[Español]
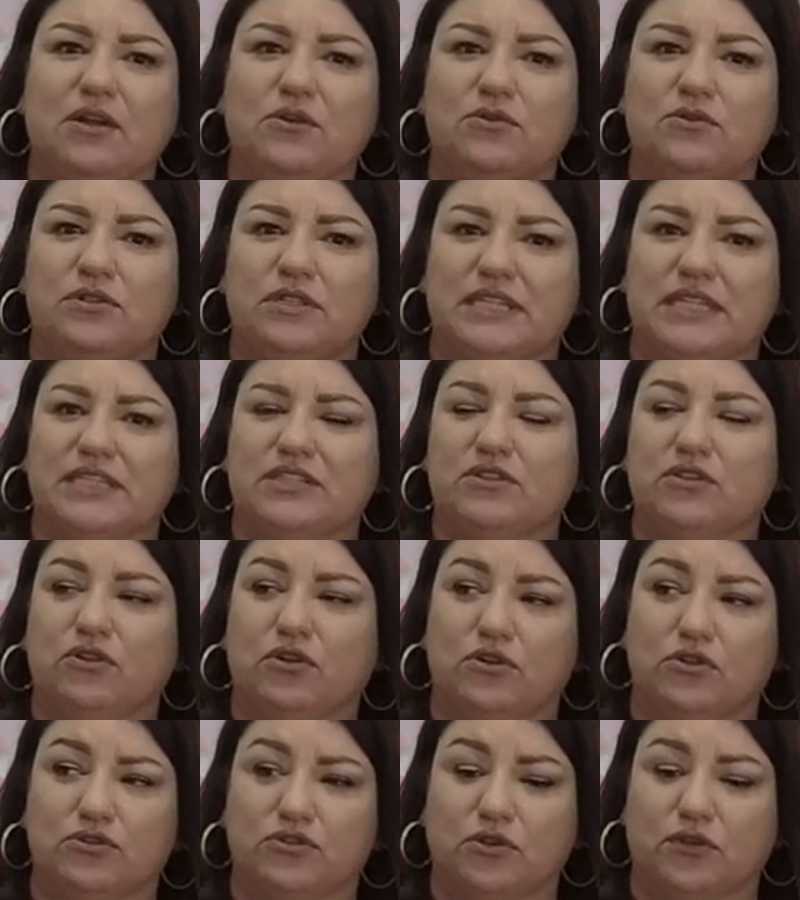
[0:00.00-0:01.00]
algún reto
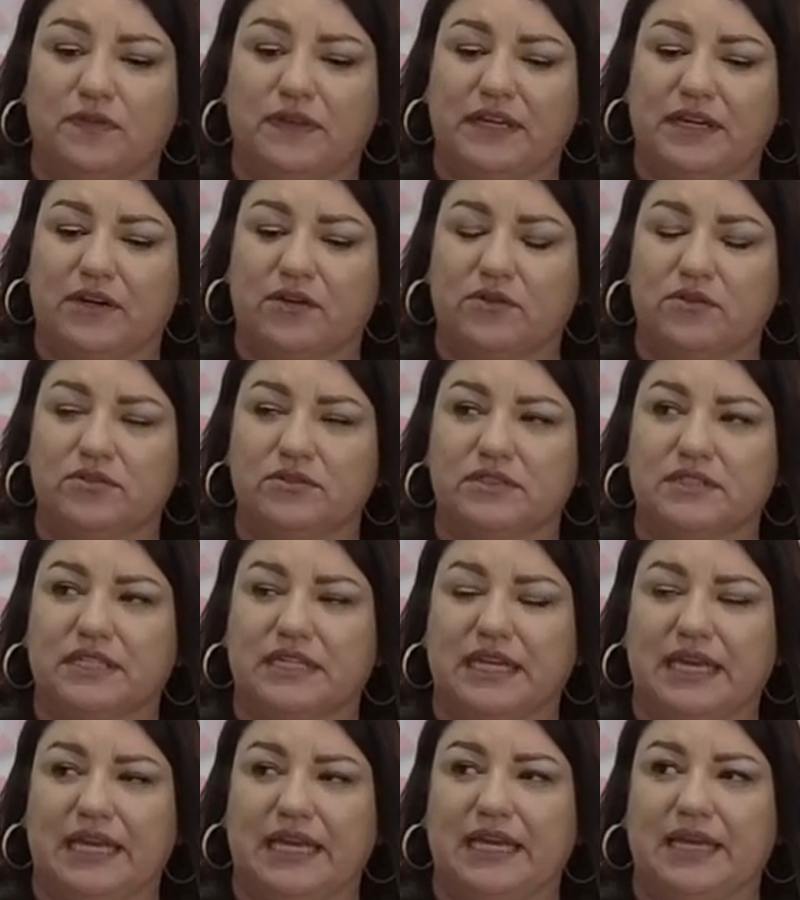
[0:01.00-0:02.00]
con los gobiernos
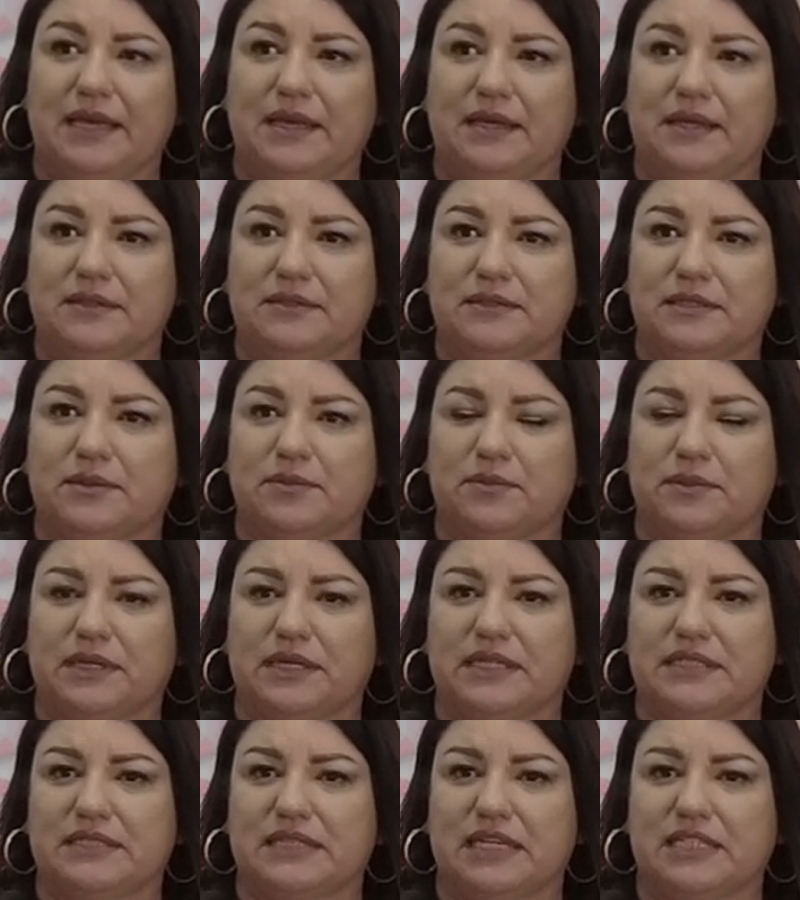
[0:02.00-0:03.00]
que
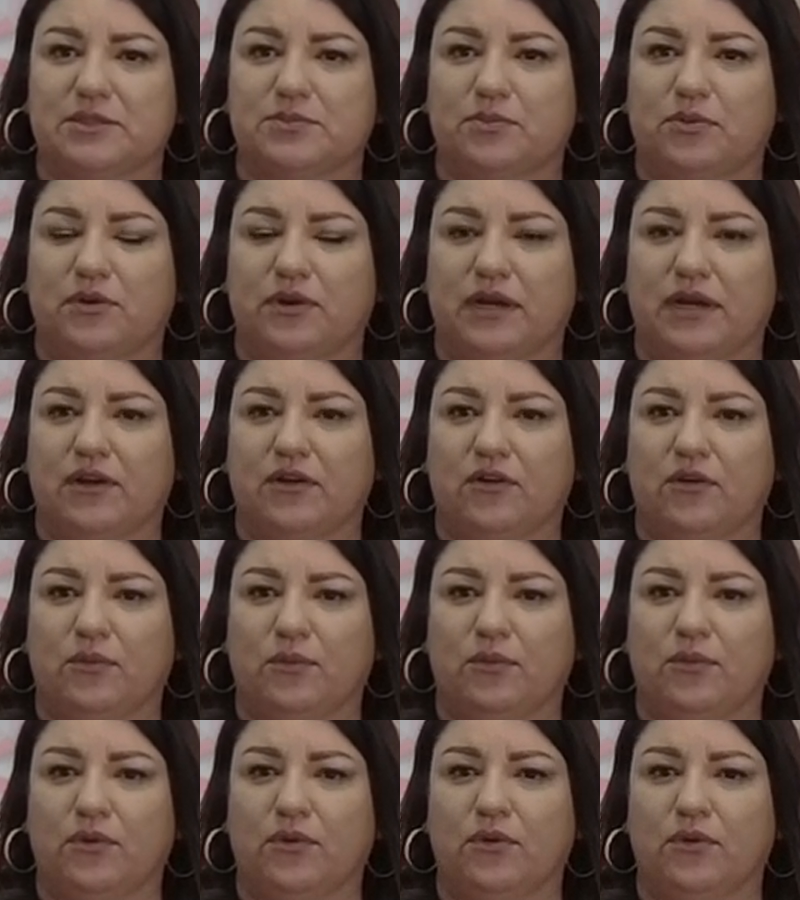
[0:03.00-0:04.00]
quizás pongan
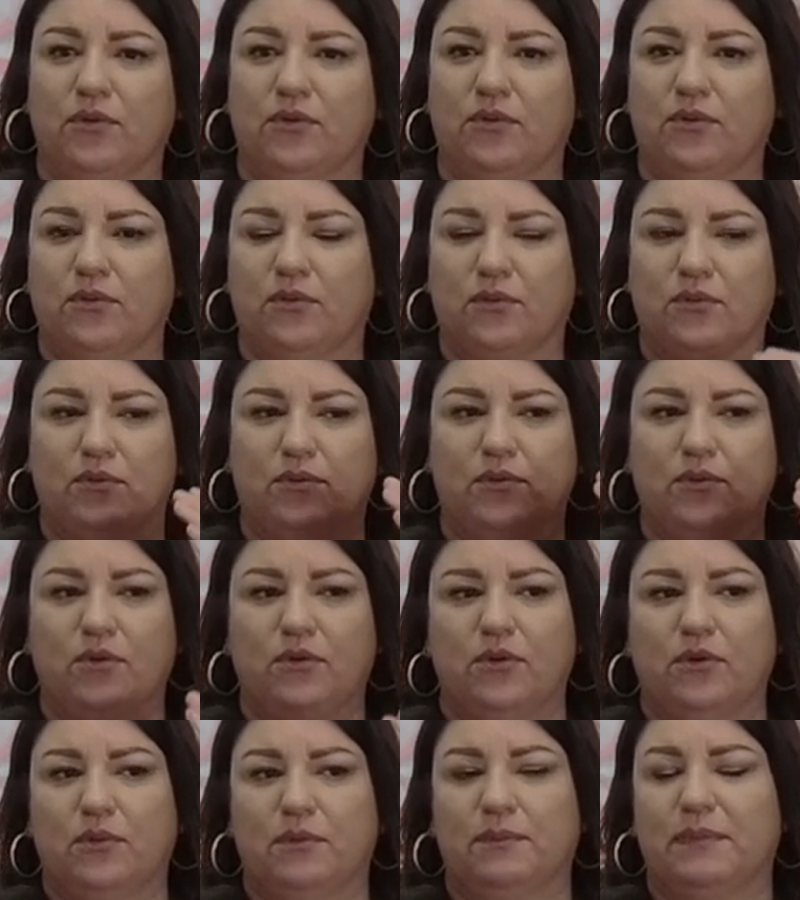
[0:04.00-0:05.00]
como
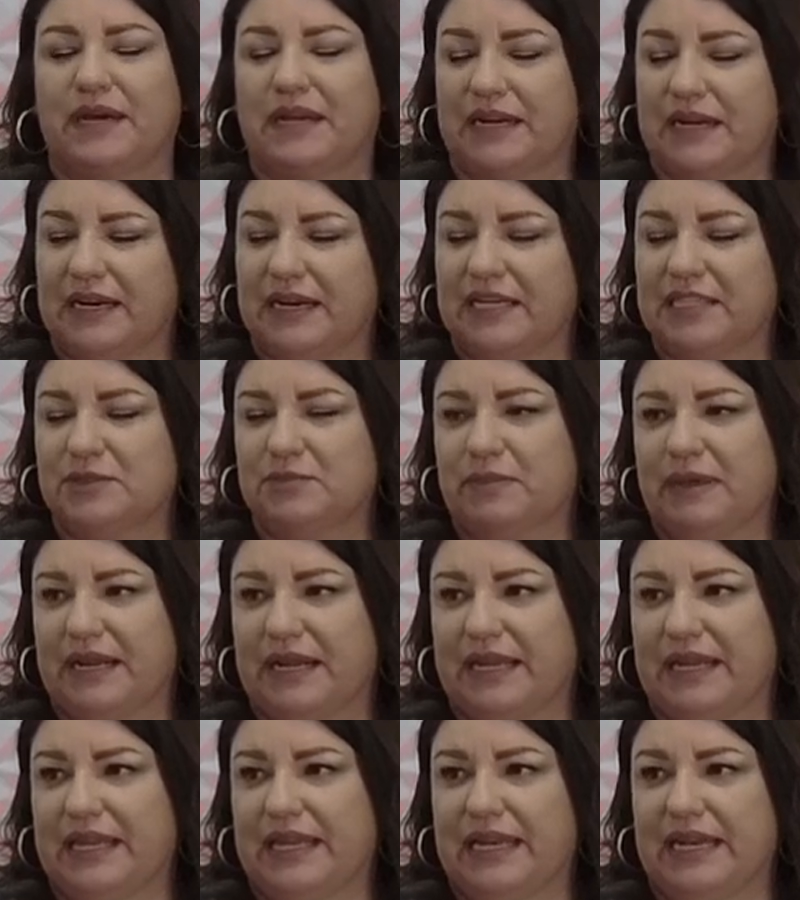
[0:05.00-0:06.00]
barreras
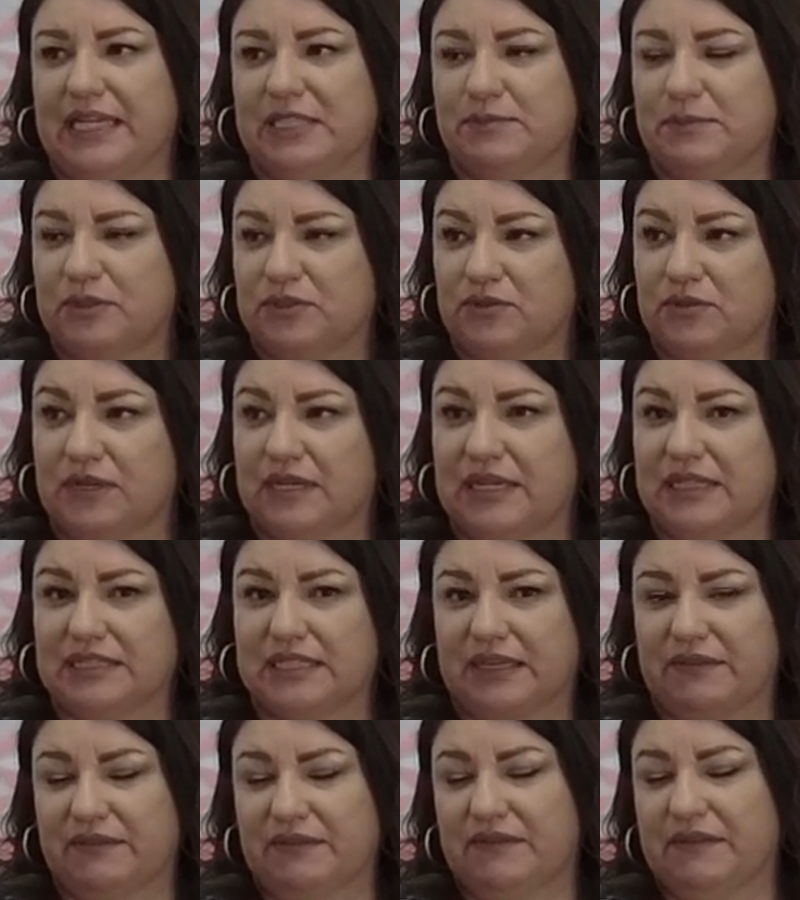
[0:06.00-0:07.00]
para que las personas
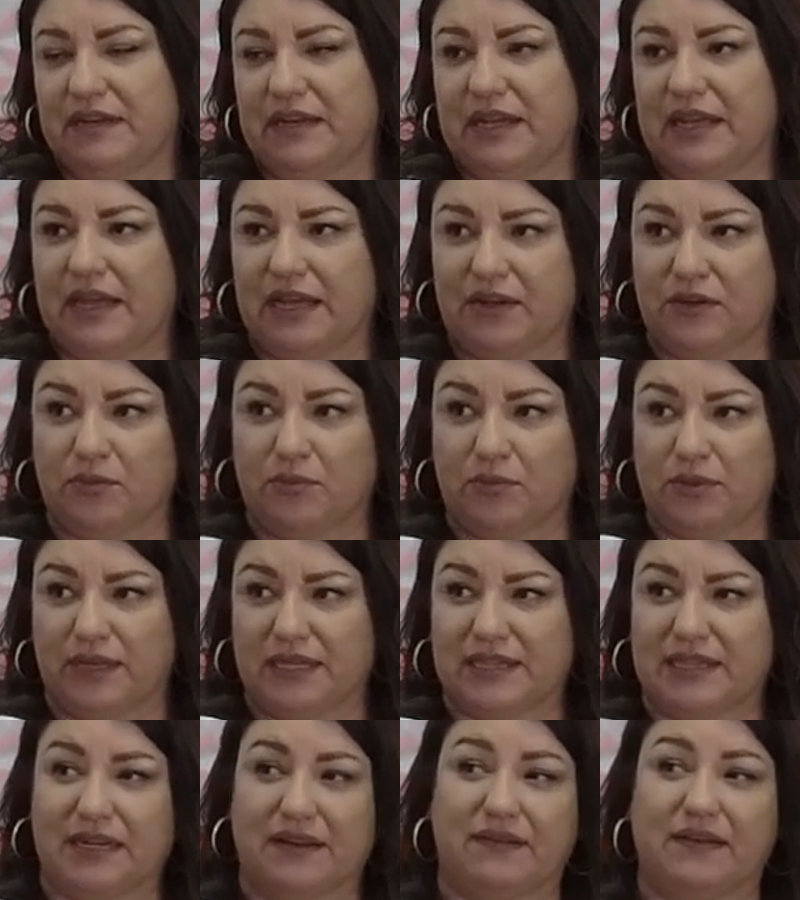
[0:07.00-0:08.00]
que viven allá no
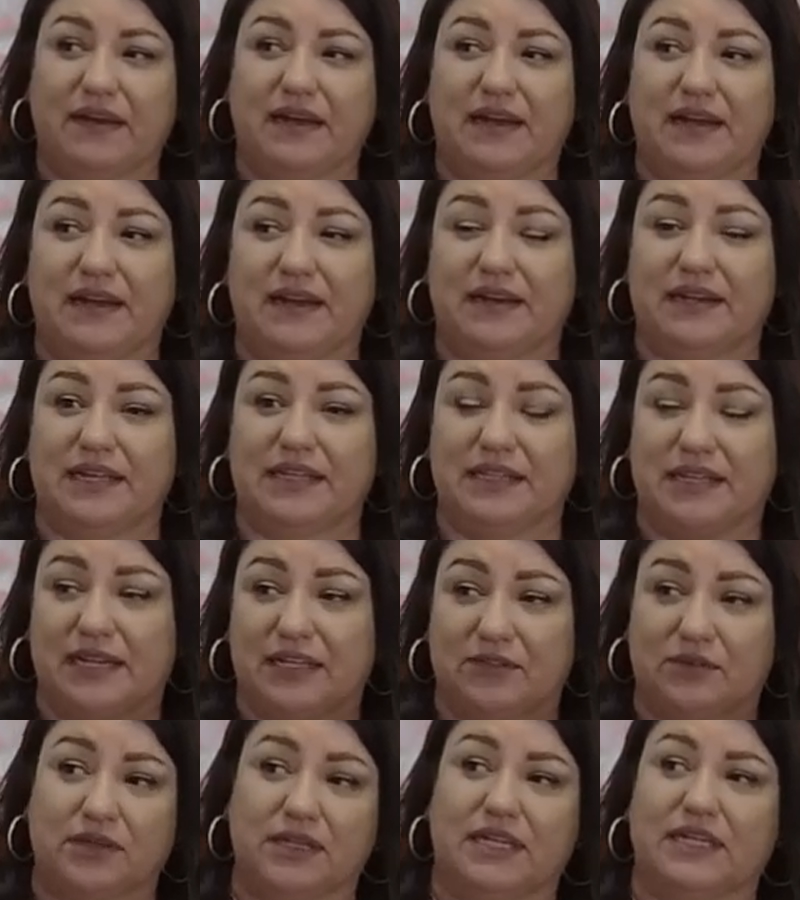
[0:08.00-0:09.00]
puedan trabajar
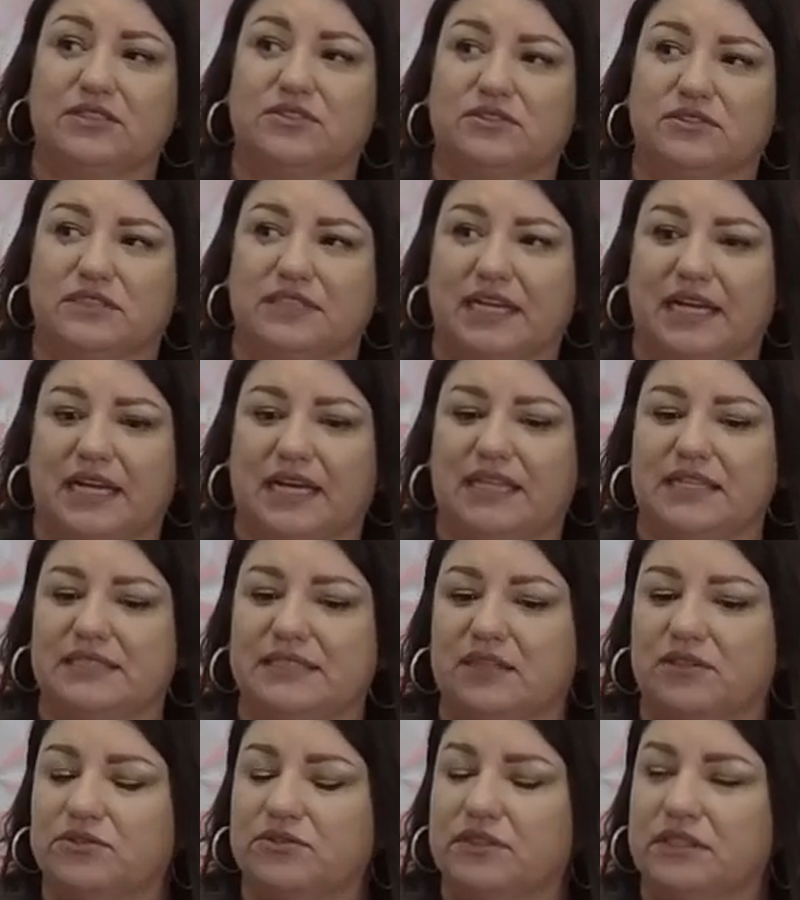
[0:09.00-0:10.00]
generando ingresos de acá de
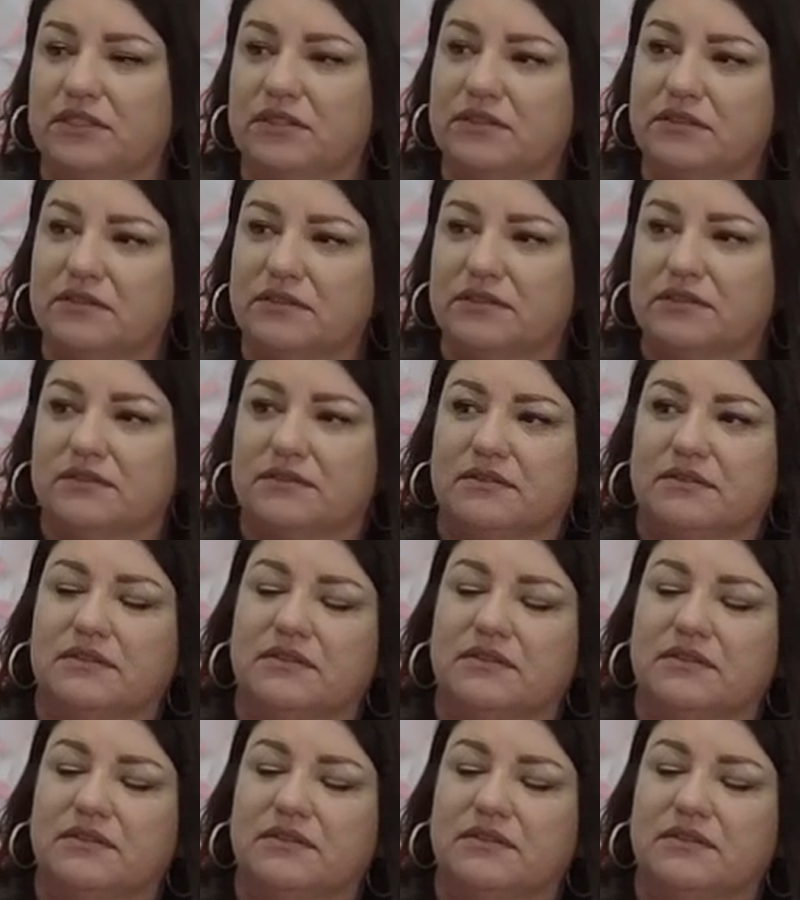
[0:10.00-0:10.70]
Estados Unidos?